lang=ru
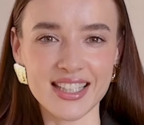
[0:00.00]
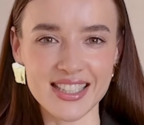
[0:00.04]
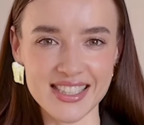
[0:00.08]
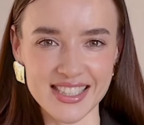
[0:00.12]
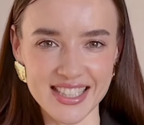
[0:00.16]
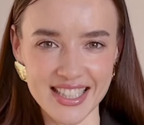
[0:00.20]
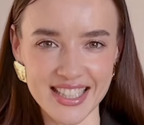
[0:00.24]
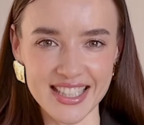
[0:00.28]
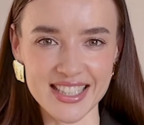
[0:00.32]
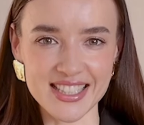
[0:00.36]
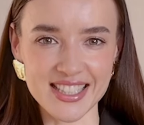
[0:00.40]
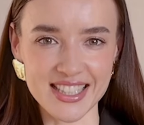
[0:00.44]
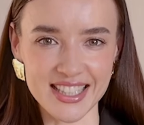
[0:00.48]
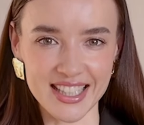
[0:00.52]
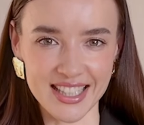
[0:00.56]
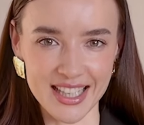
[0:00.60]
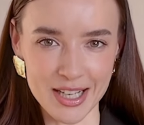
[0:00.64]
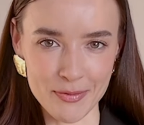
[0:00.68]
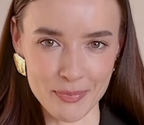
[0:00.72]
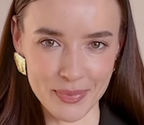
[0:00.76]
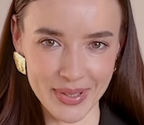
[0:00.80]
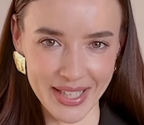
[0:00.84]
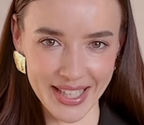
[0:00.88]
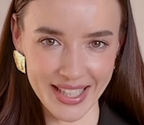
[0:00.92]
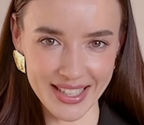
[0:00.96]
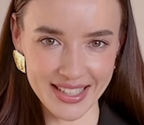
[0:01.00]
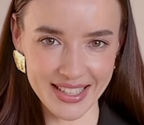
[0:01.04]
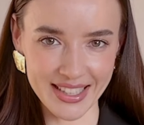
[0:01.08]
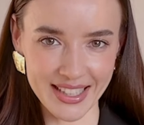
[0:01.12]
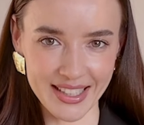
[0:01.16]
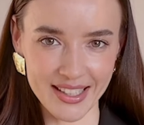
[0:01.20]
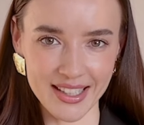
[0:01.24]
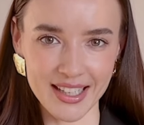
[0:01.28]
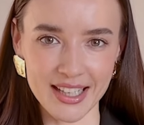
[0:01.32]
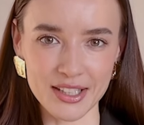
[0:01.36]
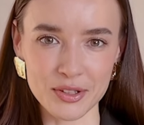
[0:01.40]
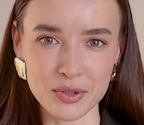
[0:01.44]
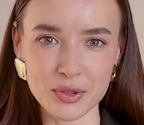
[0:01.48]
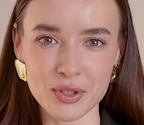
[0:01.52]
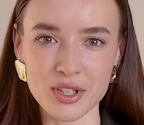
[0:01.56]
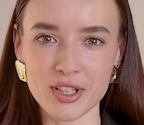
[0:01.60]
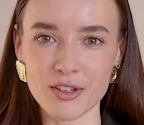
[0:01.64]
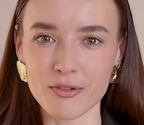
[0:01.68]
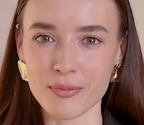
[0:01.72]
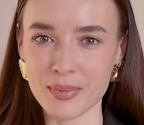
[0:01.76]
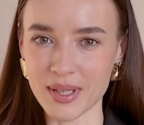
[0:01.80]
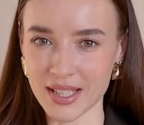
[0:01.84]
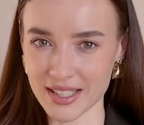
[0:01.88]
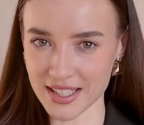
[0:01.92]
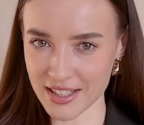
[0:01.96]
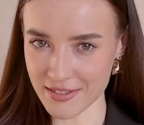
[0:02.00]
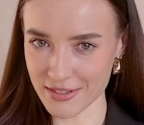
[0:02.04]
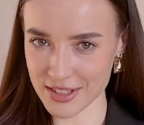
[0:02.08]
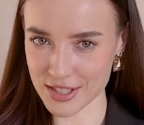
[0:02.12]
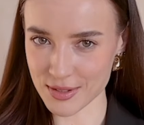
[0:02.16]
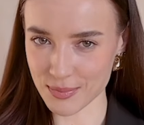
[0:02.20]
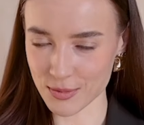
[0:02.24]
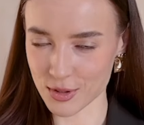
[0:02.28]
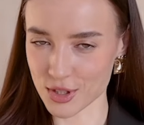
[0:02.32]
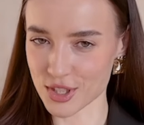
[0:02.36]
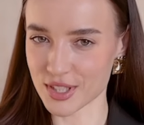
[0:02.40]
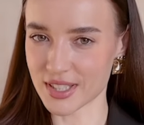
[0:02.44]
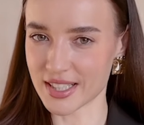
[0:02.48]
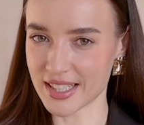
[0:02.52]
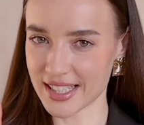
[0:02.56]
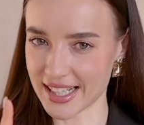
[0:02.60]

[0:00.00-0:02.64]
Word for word: интересные комплекты, которые вполне возможно